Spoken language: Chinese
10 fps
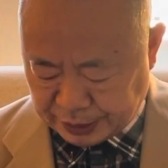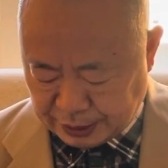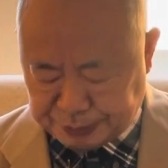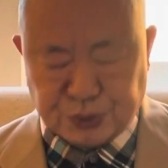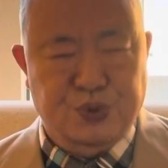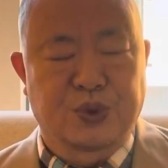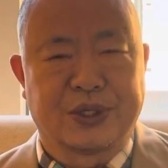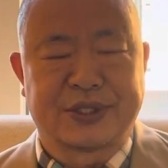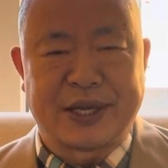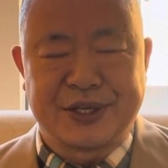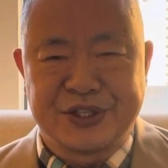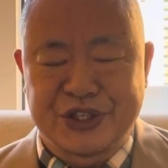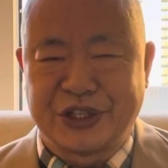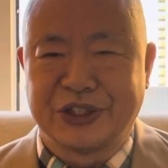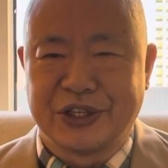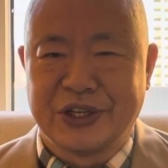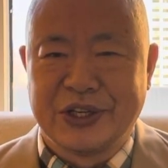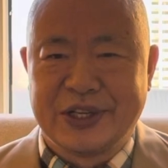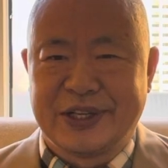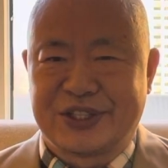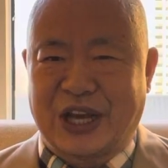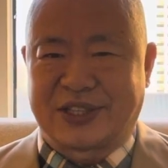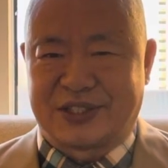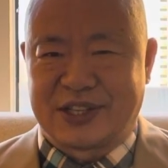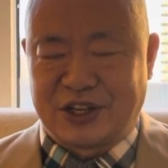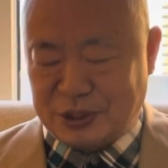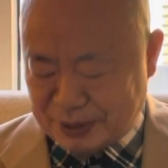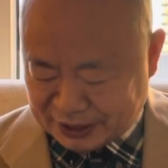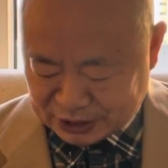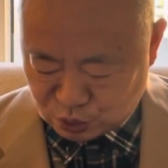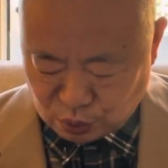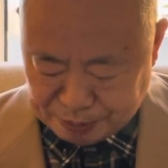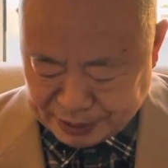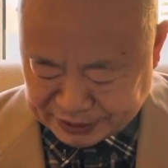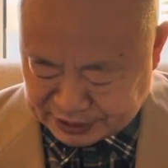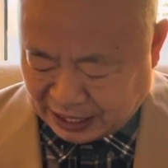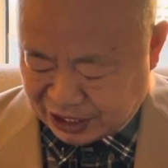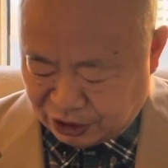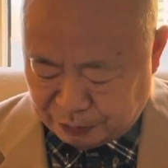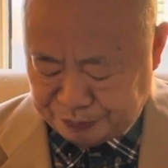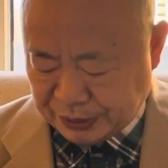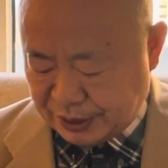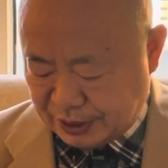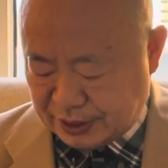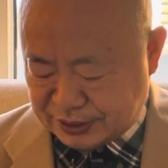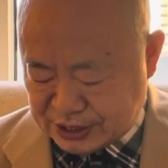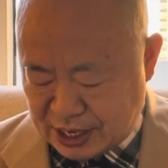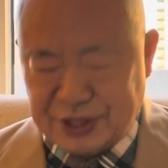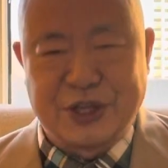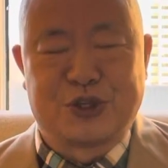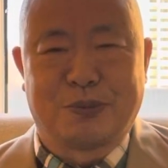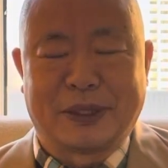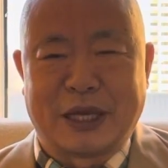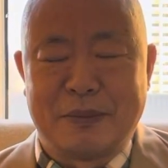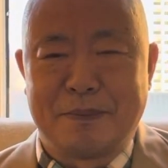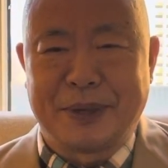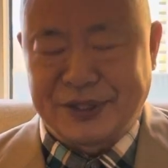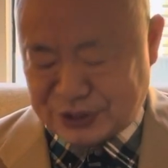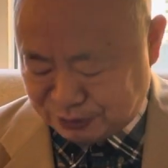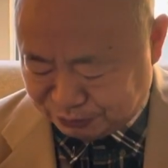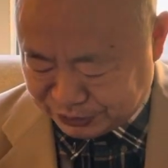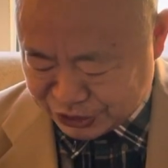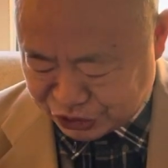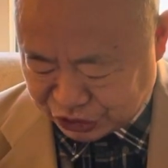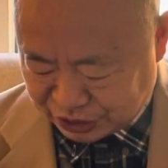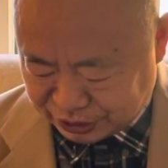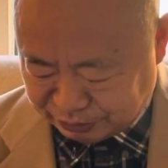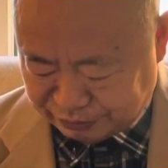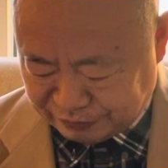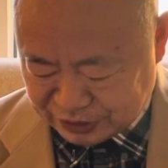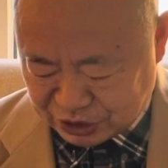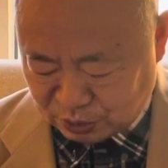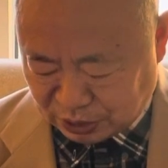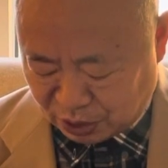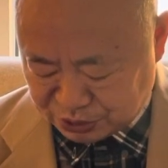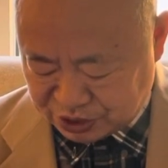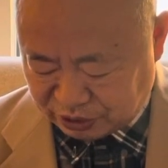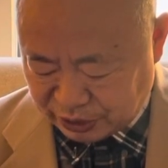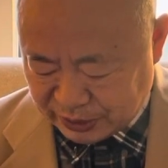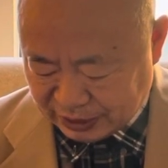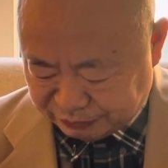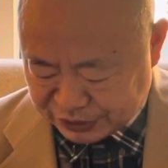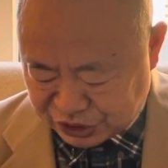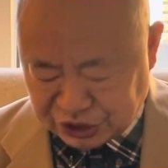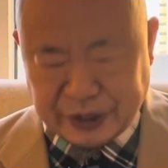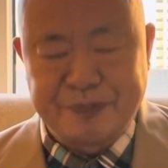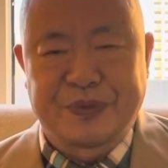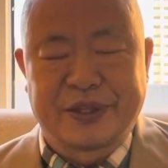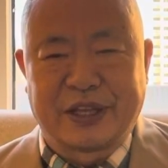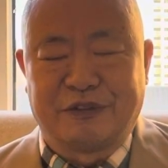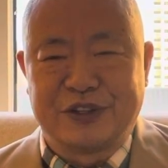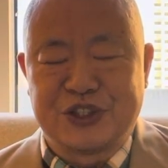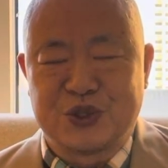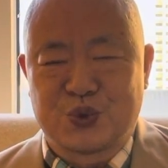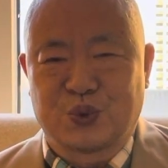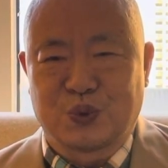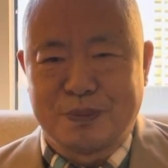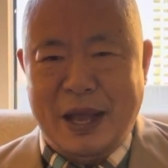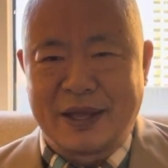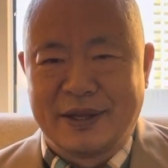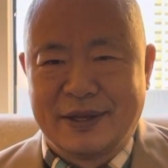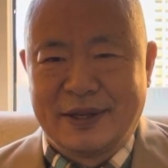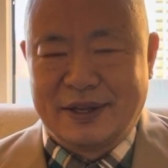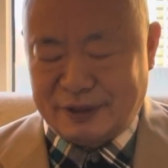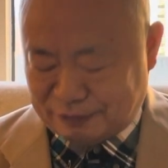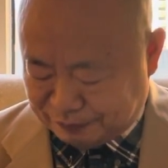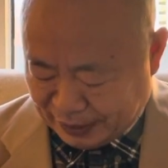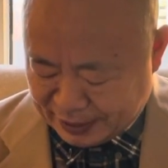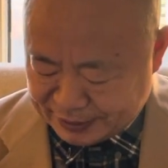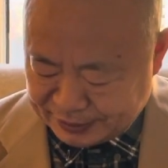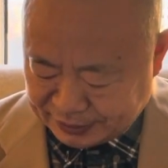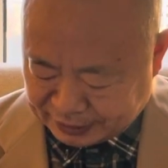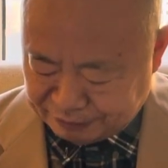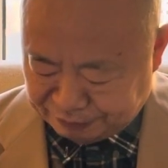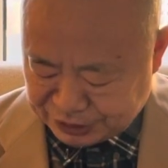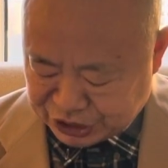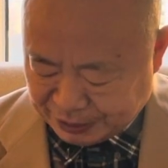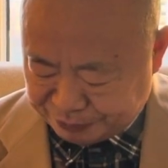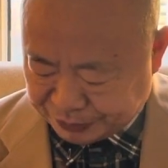比如说在以前的驾驶舱里面给它装满炸药，呃，这样呢就把它们变成无人机了。因为这种老式的飞机呢，它飞行速度慢，呃，反而呢更危险，